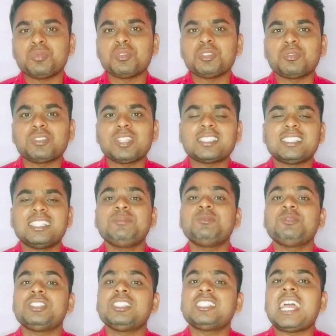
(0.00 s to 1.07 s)
ऑफिस होता है सेम
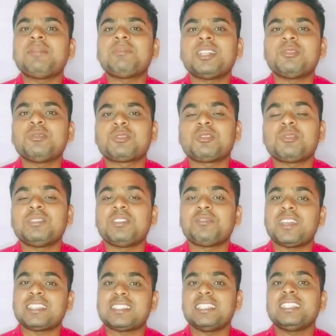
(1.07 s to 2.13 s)
उसी टाइप का दोस्तों ये
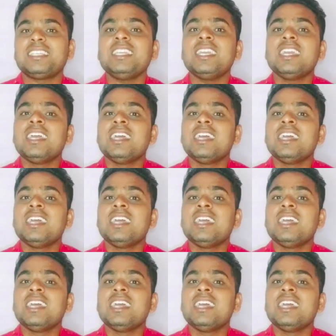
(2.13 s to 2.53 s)
फैसिलिटी